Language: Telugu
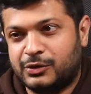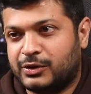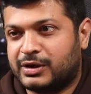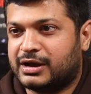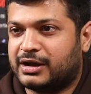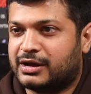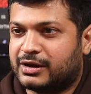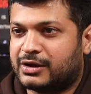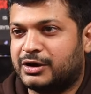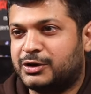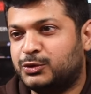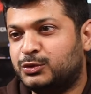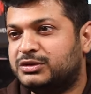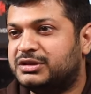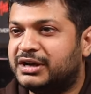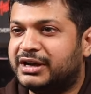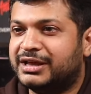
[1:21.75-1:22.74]
ఒక ఒక టూ
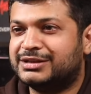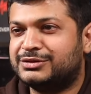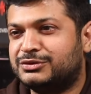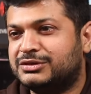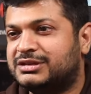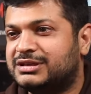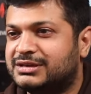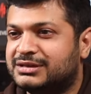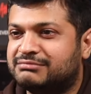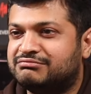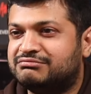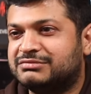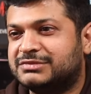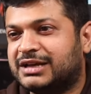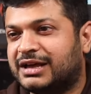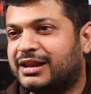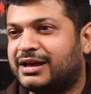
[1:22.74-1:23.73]
త్రీ డేస్ నుంచి
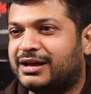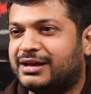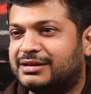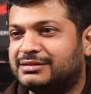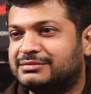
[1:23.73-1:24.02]
చాలా